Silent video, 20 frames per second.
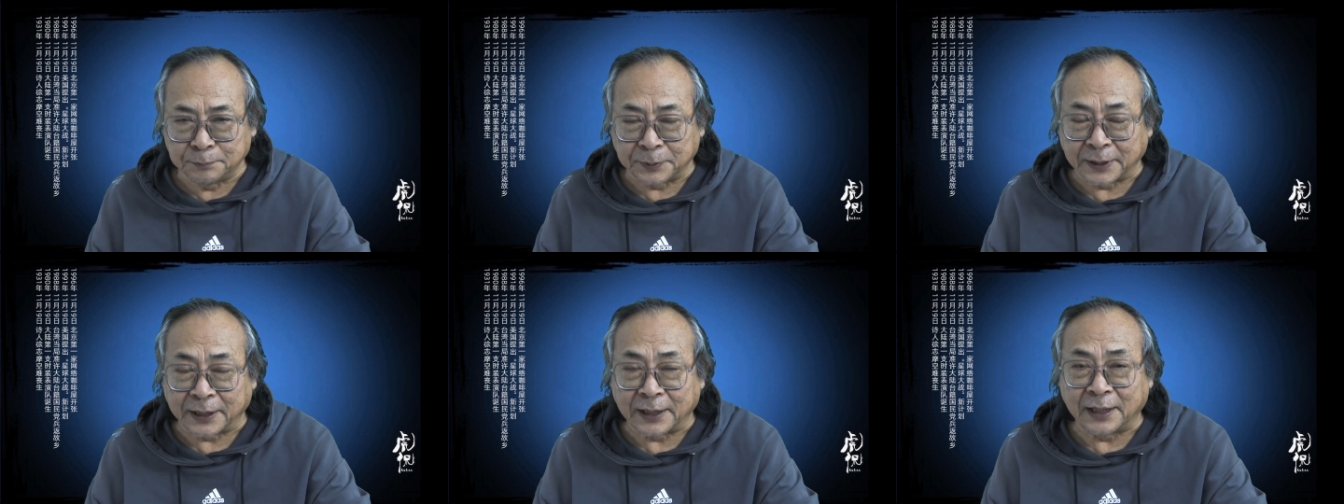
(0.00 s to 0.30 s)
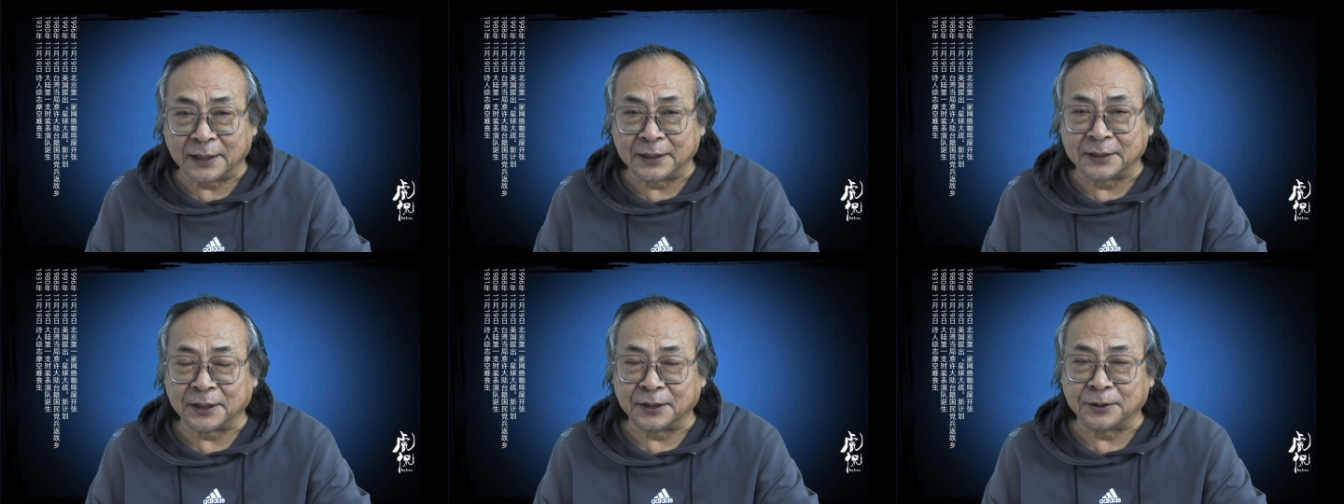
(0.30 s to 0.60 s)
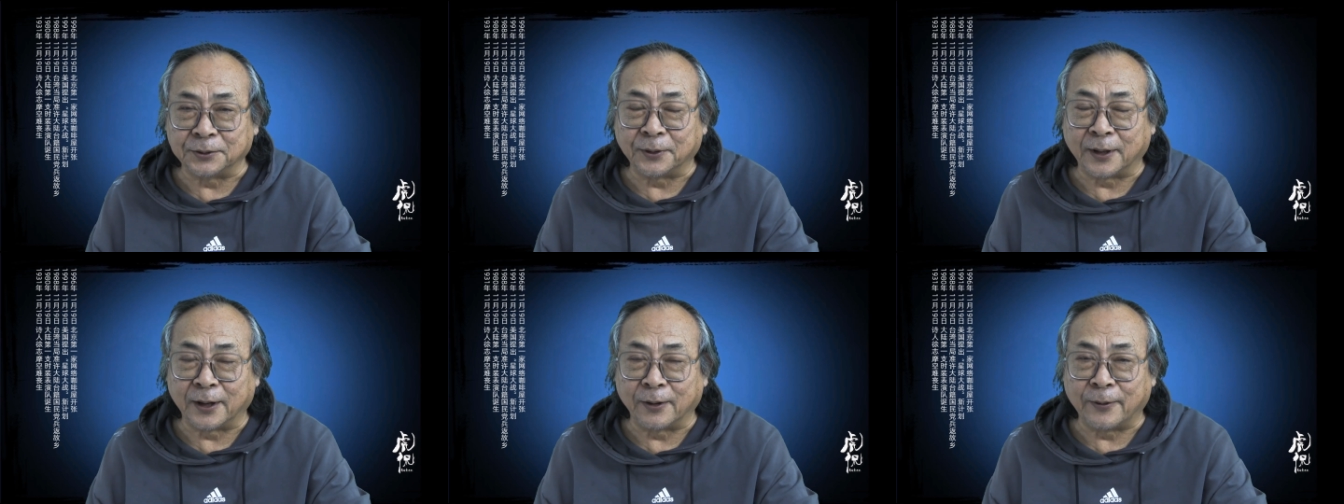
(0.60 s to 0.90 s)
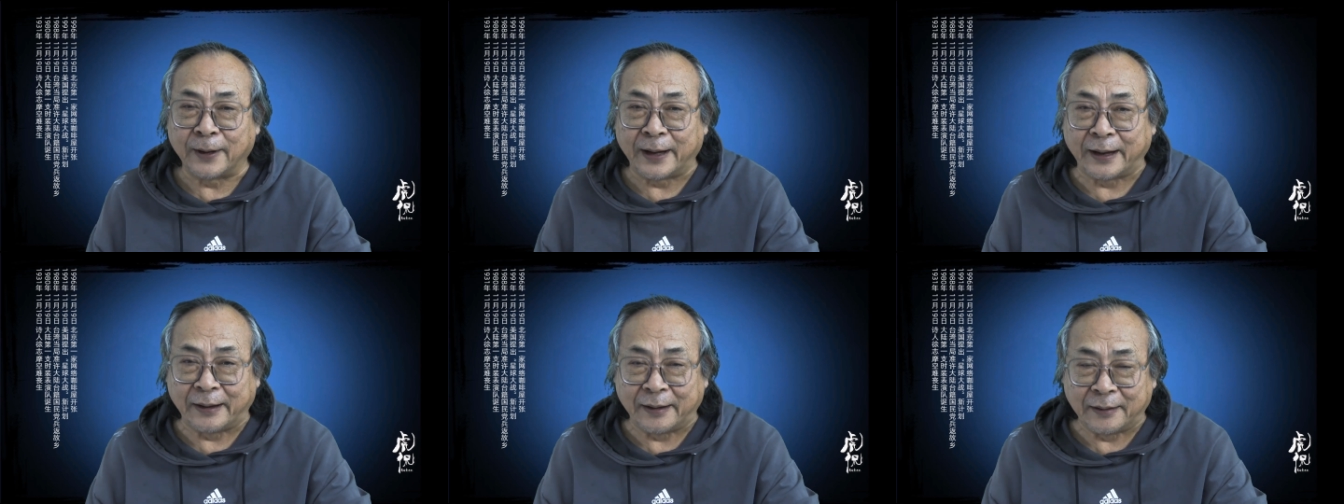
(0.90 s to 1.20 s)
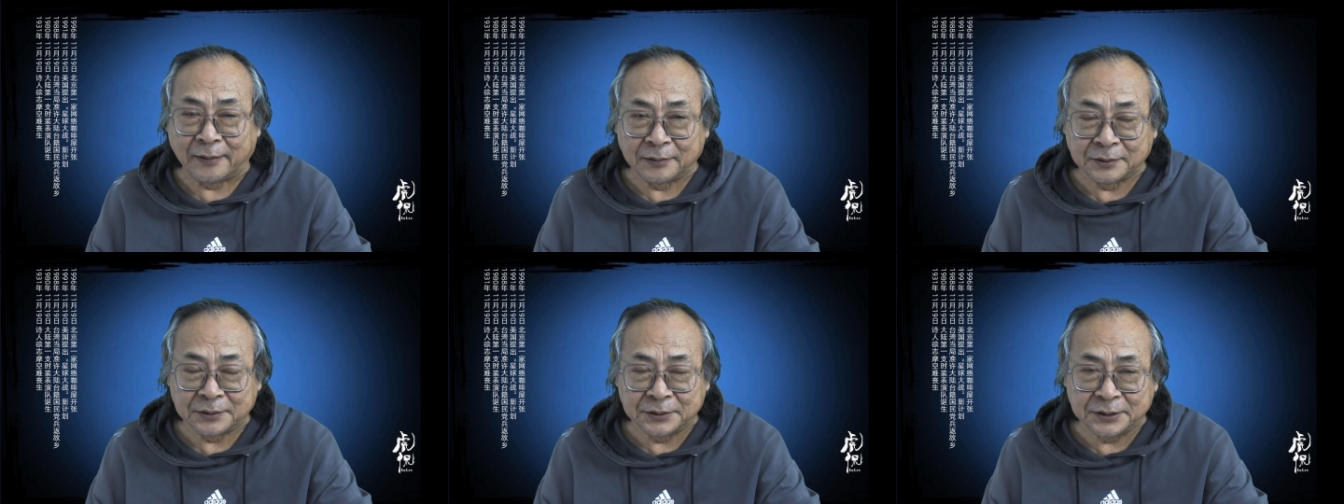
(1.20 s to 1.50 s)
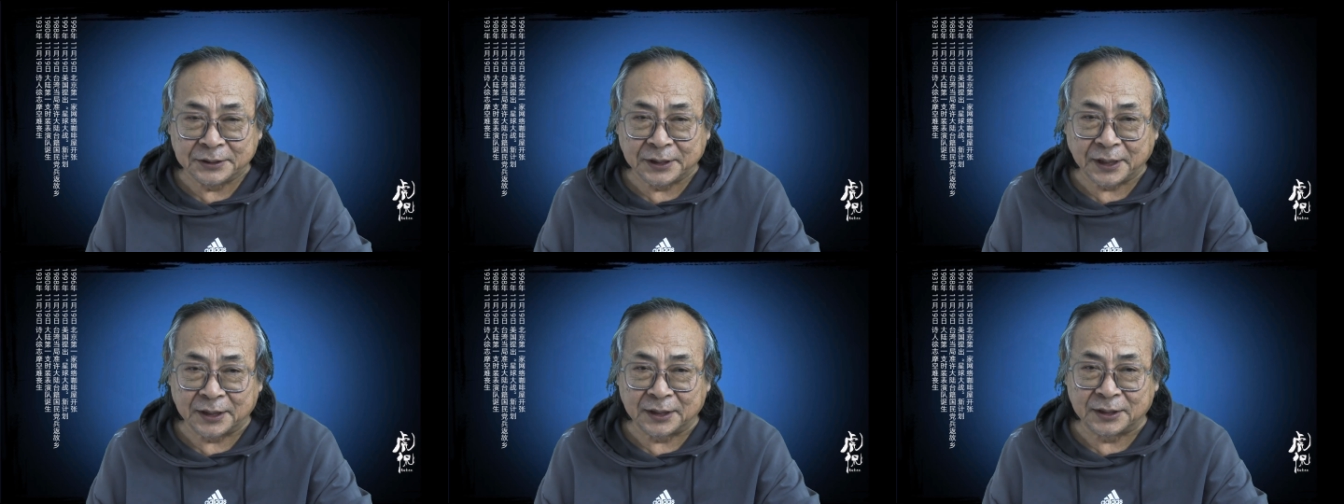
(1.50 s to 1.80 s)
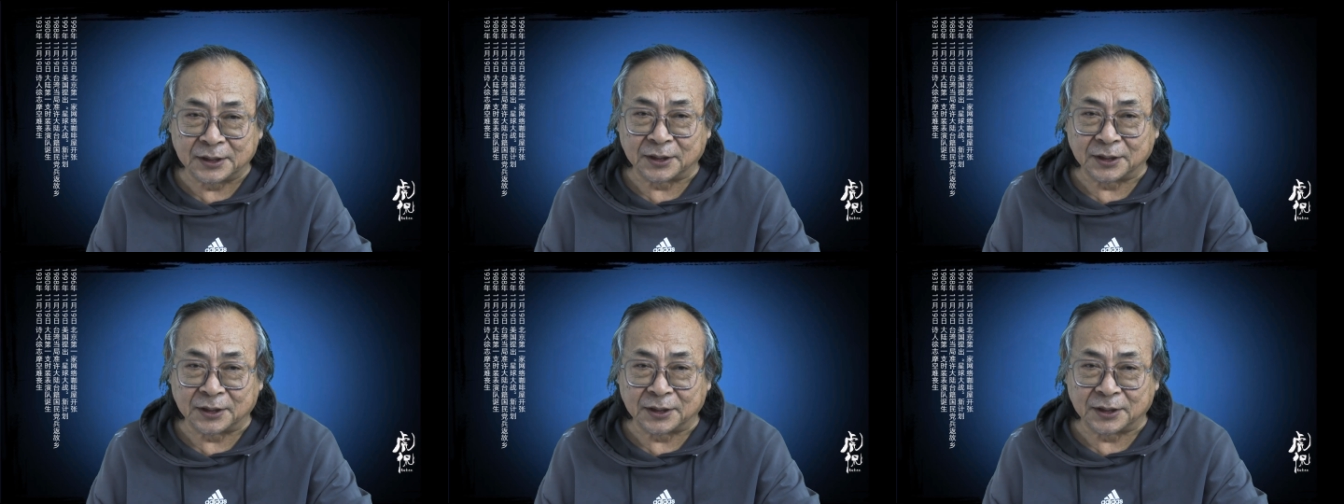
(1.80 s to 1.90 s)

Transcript: 别看这一段话啊，牵